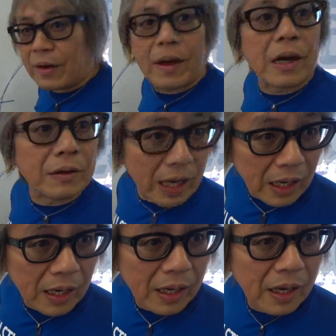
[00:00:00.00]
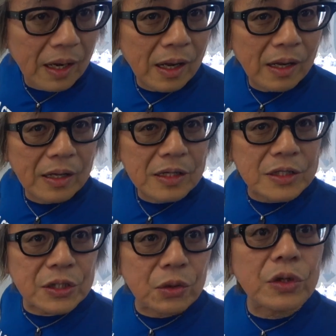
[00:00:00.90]
か分かるか
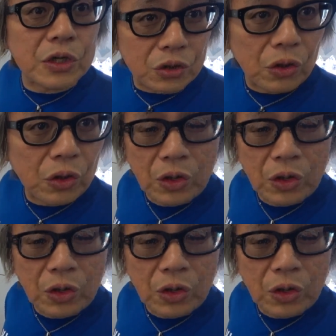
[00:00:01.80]
すごいでしょ